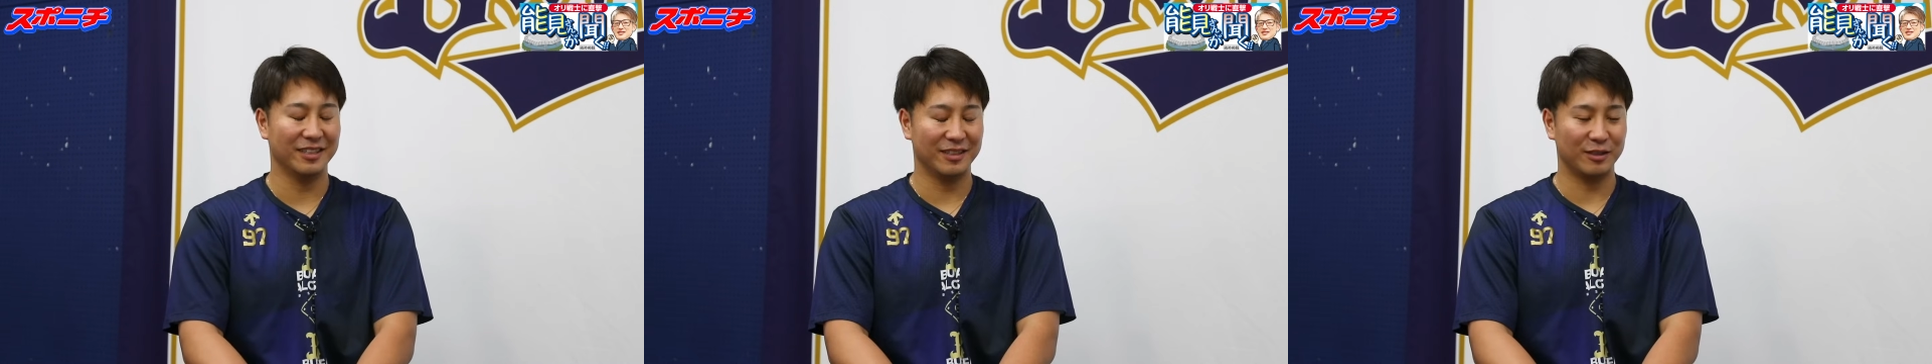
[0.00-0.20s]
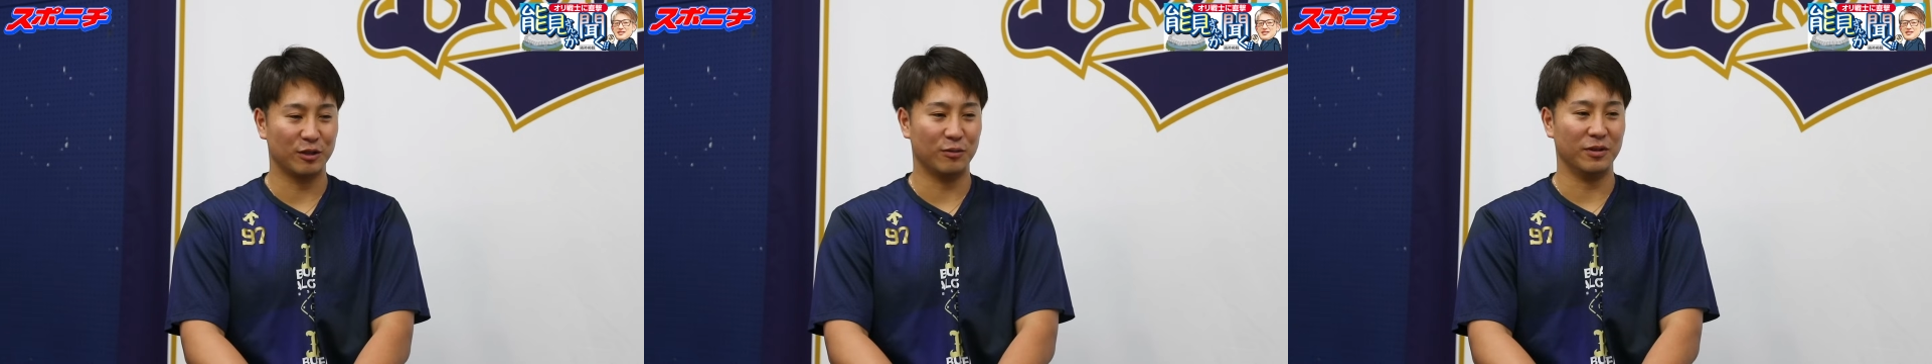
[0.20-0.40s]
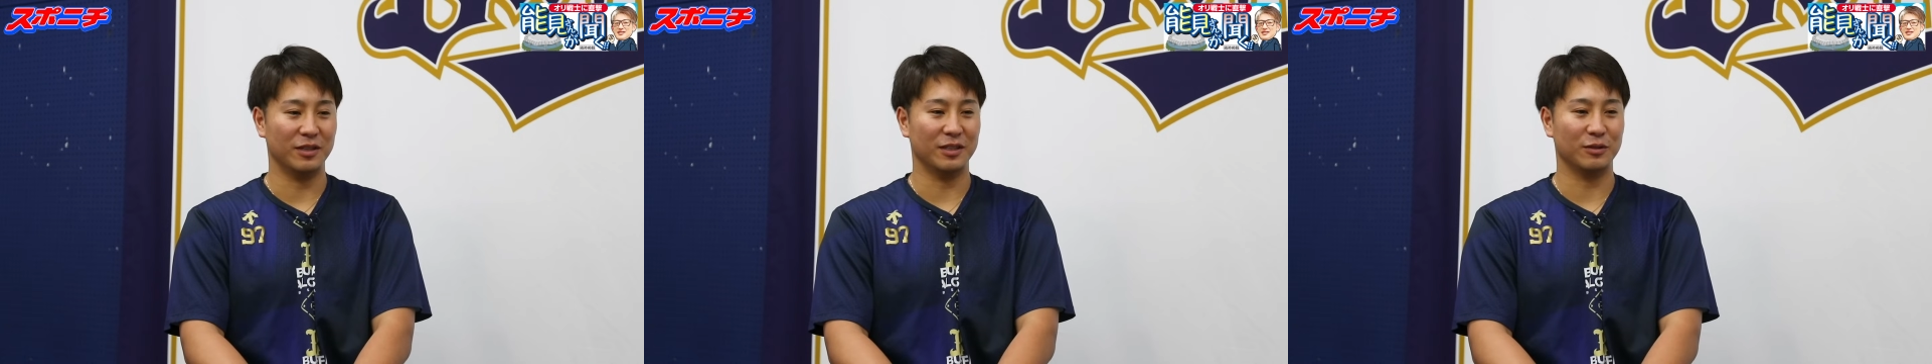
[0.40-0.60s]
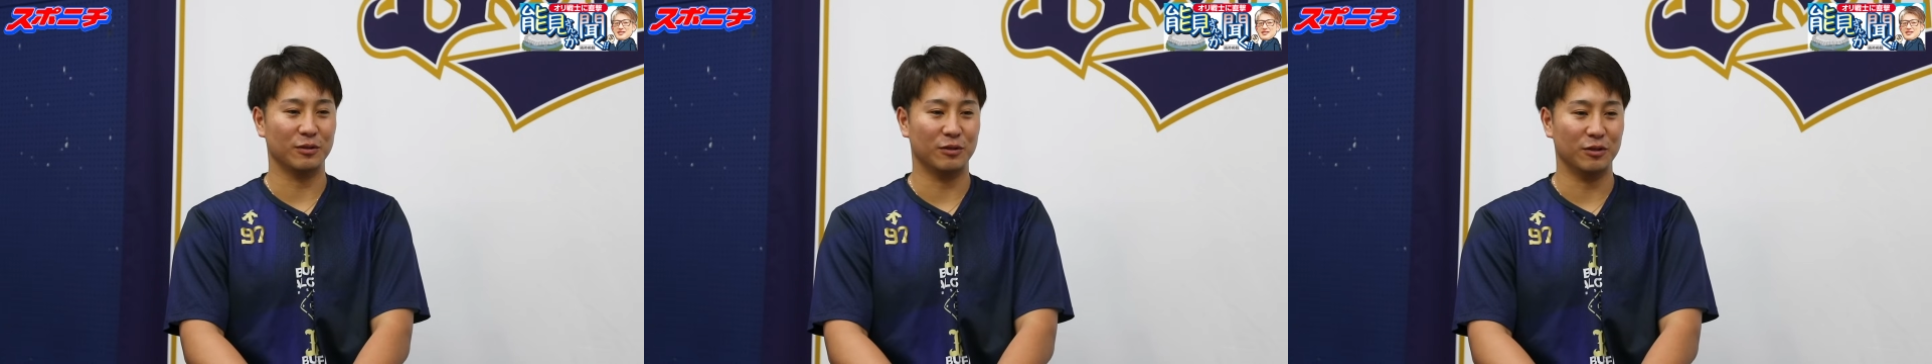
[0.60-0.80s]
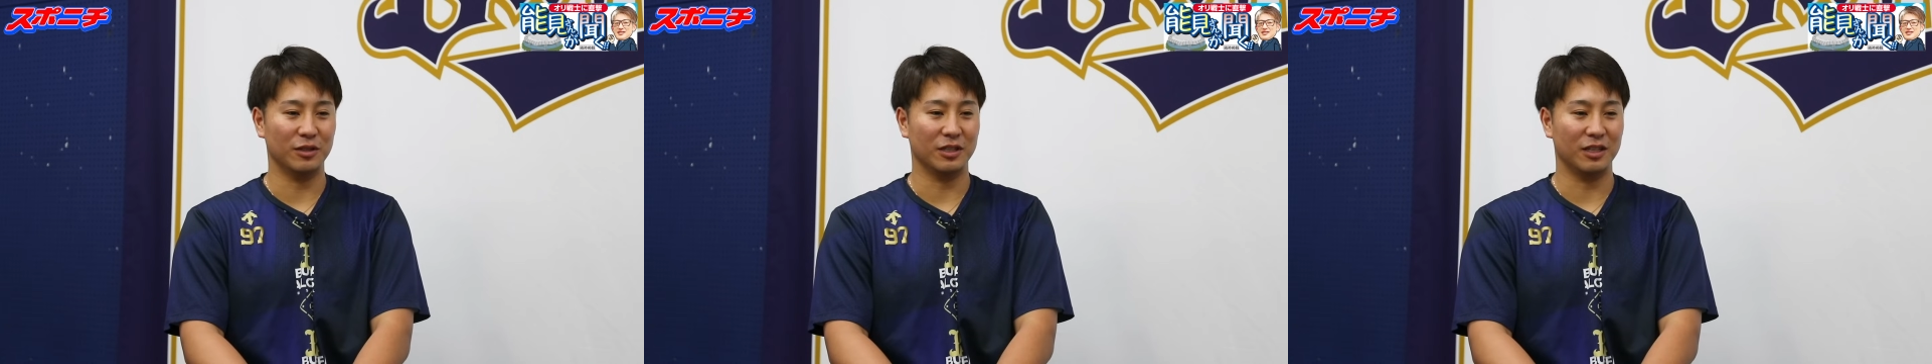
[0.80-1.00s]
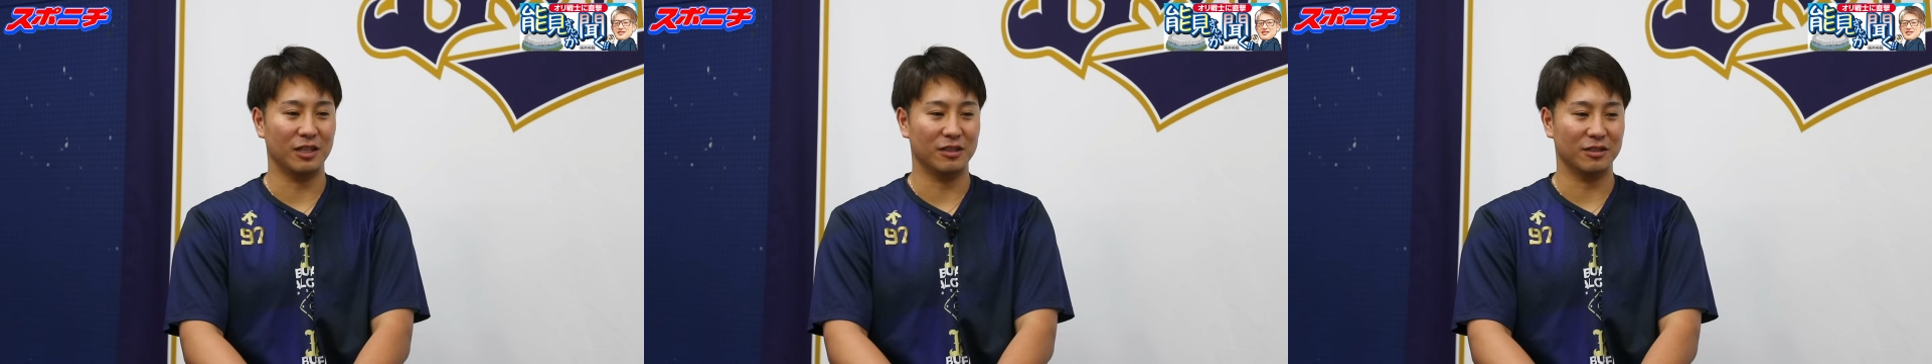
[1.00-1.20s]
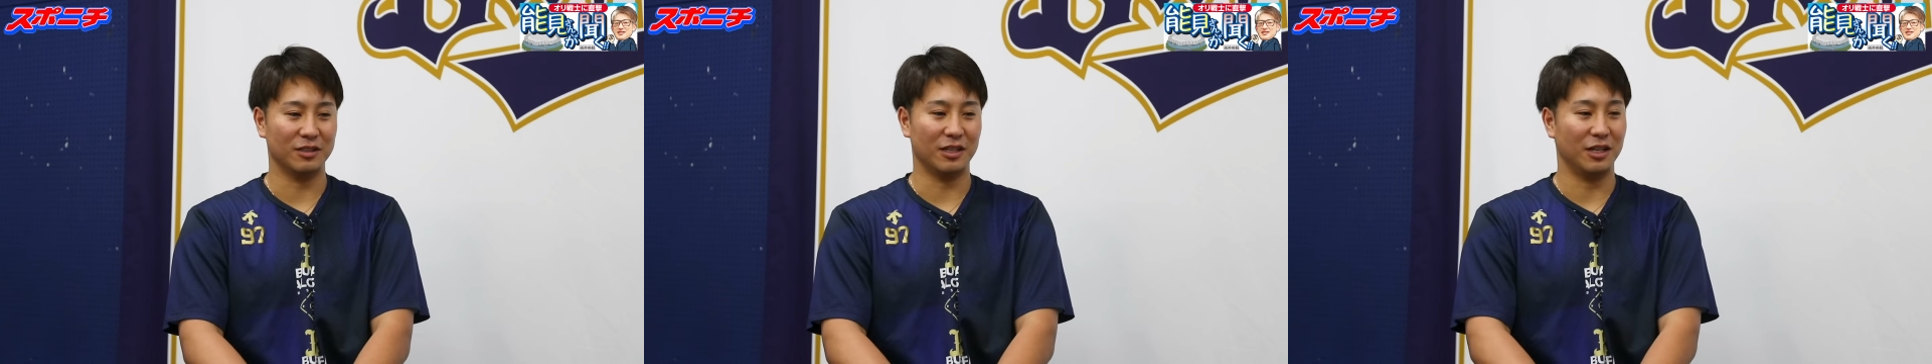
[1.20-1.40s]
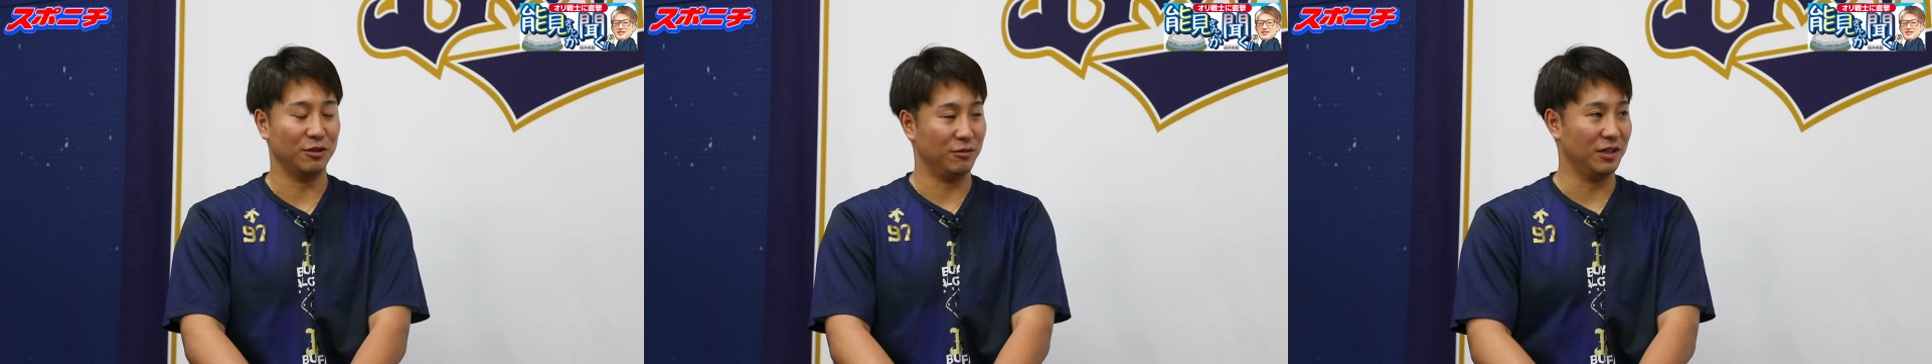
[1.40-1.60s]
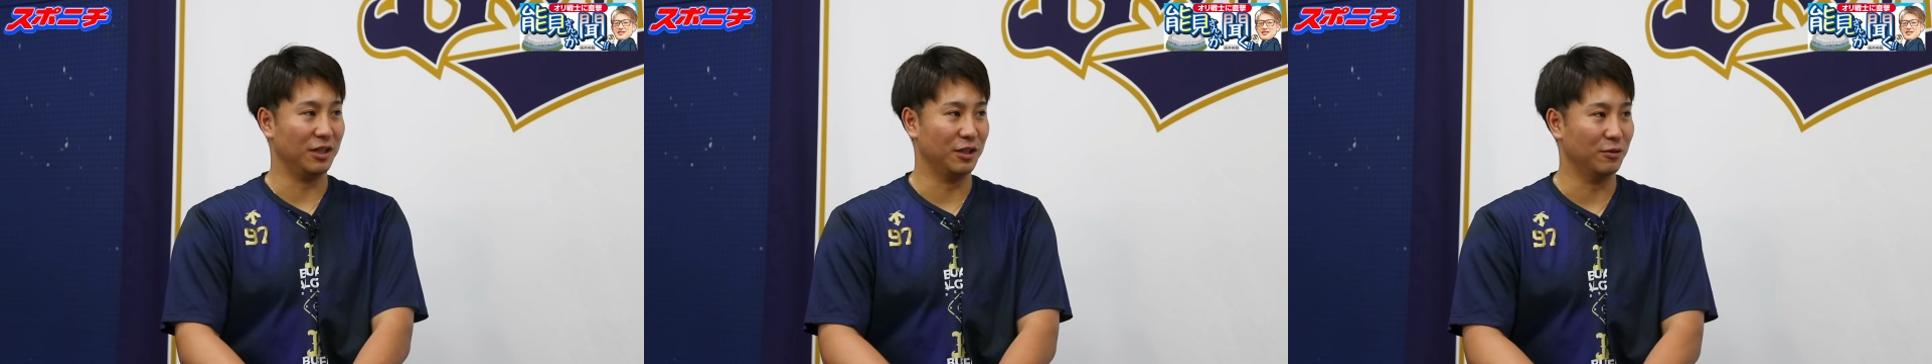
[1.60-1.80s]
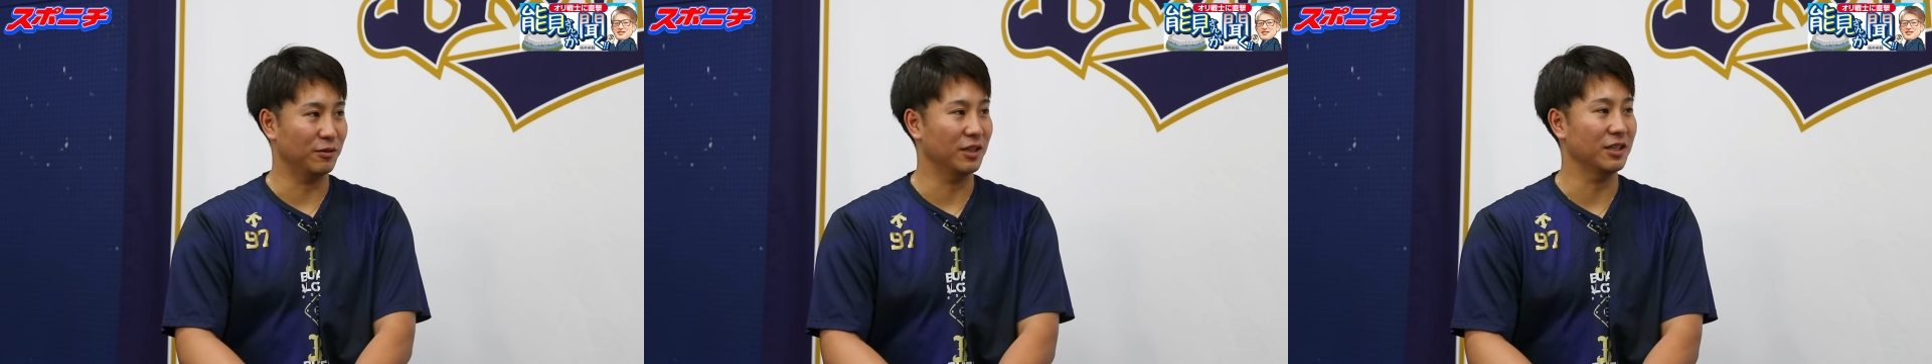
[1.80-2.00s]
そこまですごい技術があるわけ
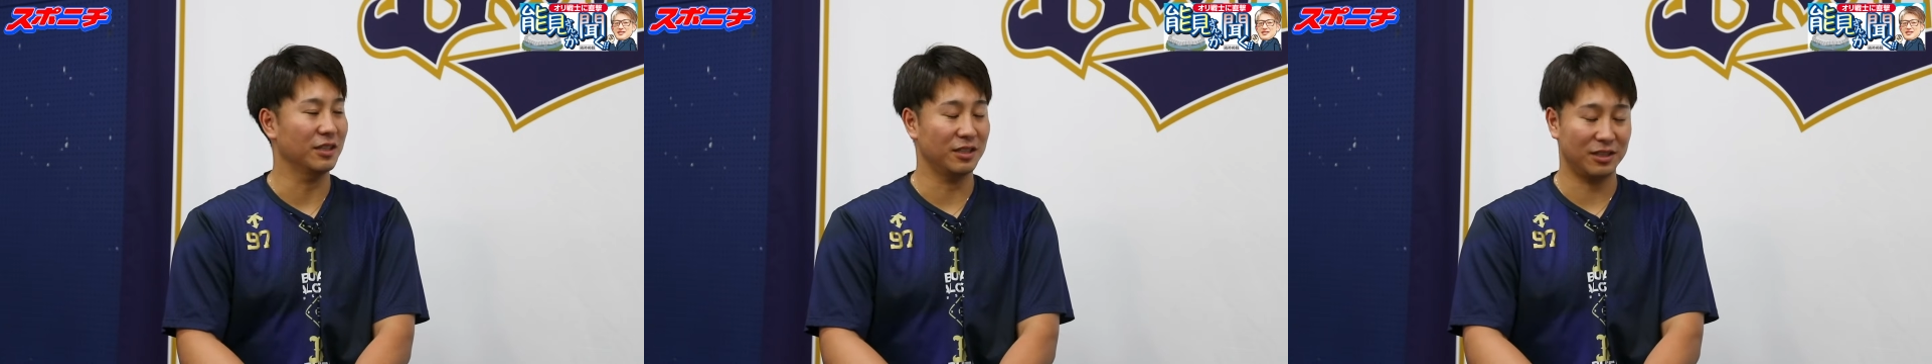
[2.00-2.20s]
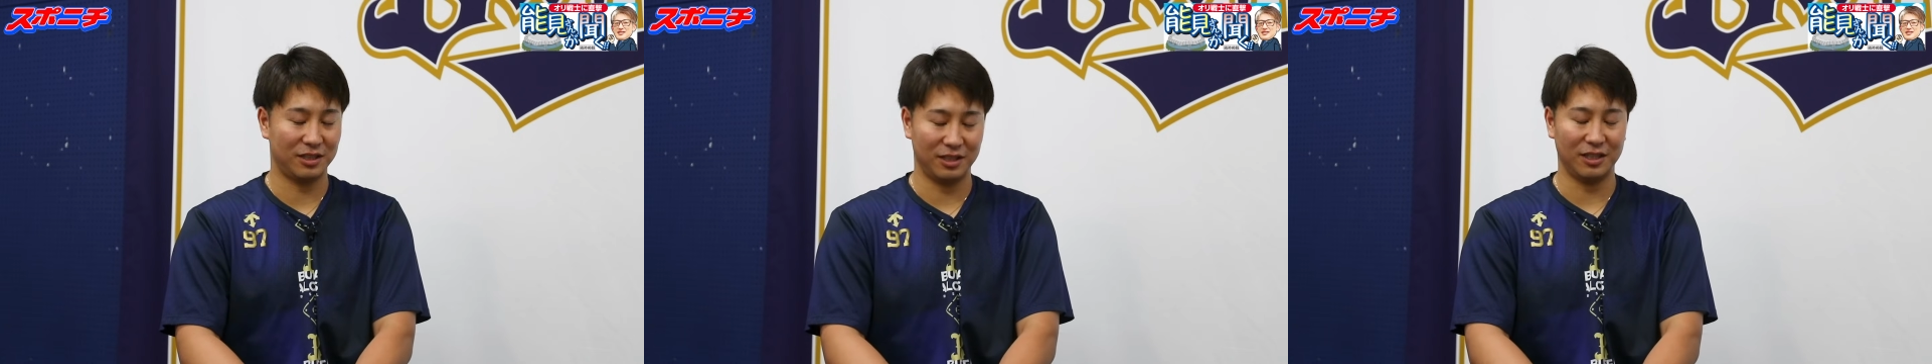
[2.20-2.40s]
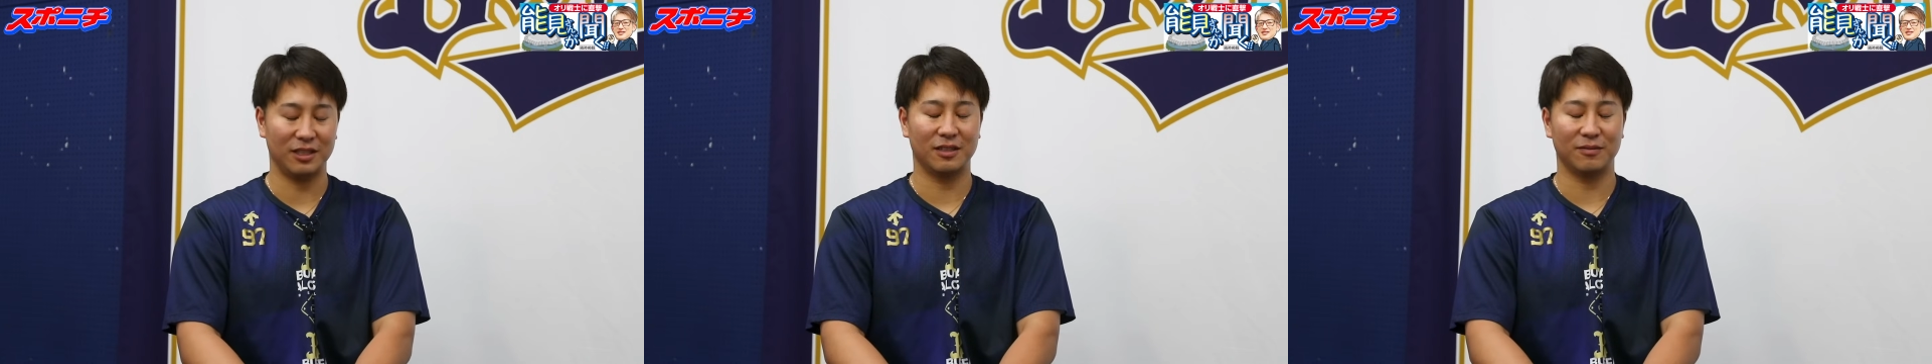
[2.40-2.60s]
でもないですし